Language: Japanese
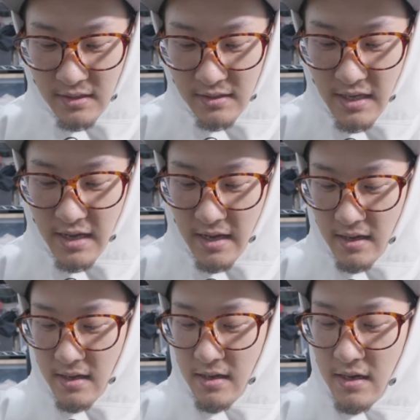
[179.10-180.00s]
で、
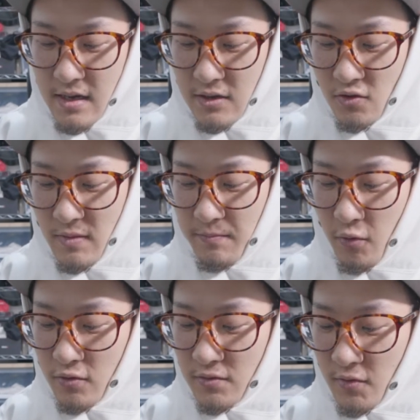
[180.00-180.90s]

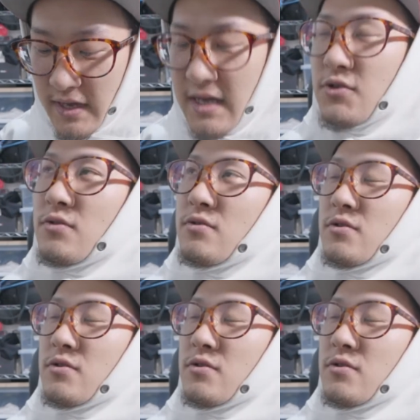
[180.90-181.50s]
僕もね、ちょっ